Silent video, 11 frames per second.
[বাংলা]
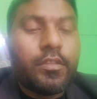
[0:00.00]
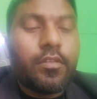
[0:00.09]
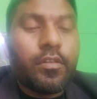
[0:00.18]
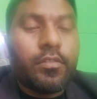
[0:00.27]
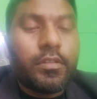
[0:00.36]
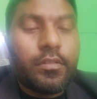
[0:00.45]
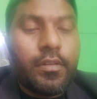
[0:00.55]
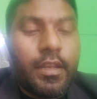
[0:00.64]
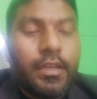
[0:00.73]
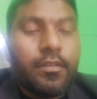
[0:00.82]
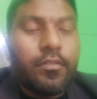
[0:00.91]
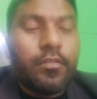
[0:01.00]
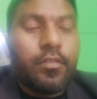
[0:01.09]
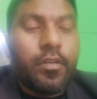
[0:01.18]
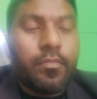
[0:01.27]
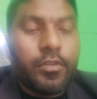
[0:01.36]
তদন্তকালে ও
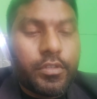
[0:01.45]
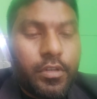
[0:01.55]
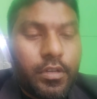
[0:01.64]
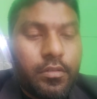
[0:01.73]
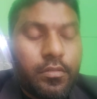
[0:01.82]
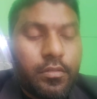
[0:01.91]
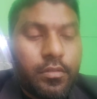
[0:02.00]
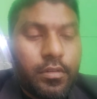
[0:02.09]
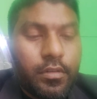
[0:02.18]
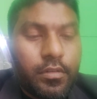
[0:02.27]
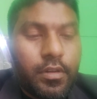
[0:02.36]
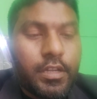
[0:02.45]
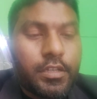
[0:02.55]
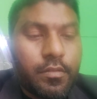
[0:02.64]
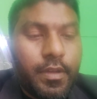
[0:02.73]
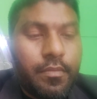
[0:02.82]
অবসর গ্রহণ
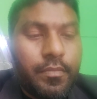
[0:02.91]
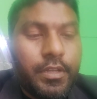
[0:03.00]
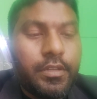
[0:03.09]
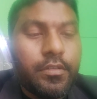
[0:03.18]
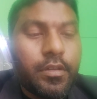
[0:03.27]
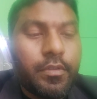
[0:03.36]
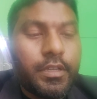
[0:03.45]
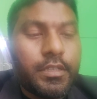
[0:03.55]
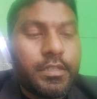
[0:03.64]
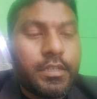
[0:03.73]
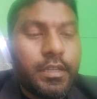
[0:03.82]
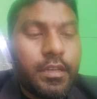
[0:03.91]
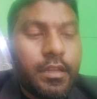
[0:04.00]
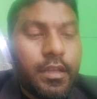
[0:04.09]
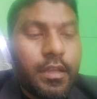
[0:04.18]
করার সময় ভিডিও এবং স্টিল